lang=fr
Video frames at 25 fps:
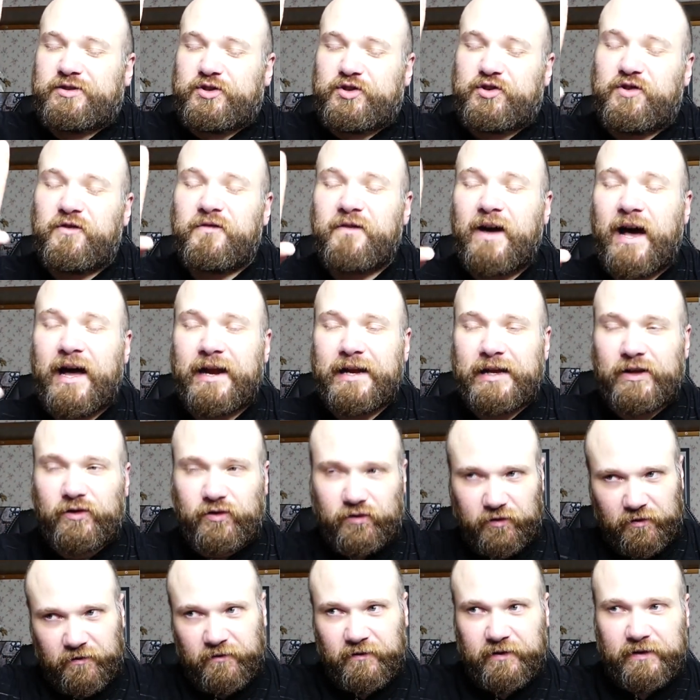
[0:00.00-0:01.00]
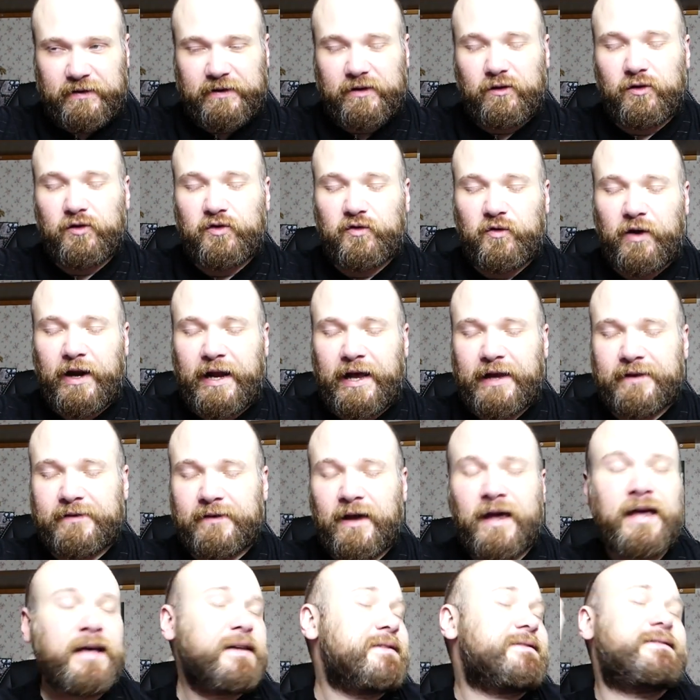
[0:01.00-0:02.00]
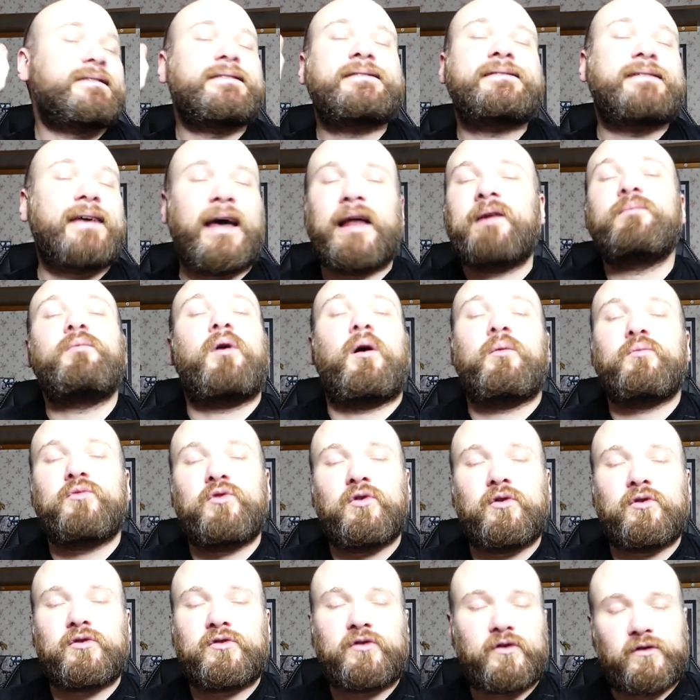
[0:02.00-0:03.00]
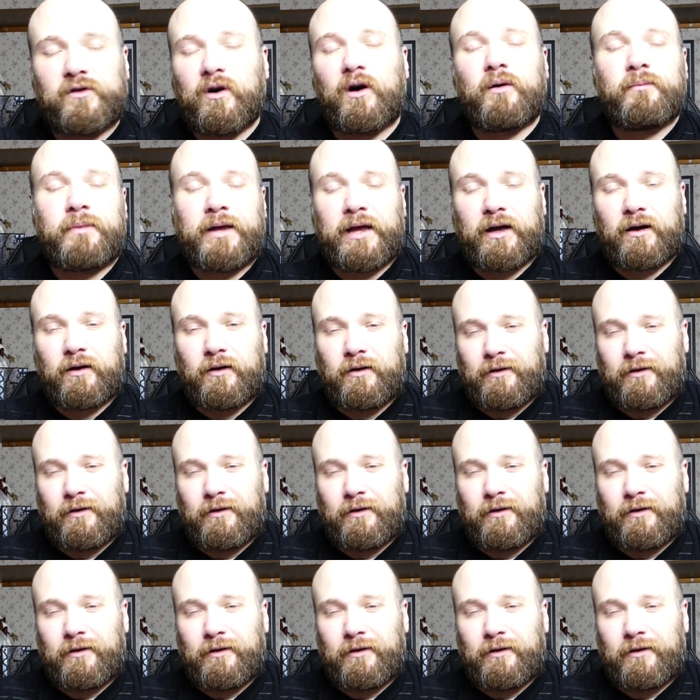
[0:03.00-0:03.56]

tu vas aller te vider aux toilettes. C'est tellement mieux que de dormir.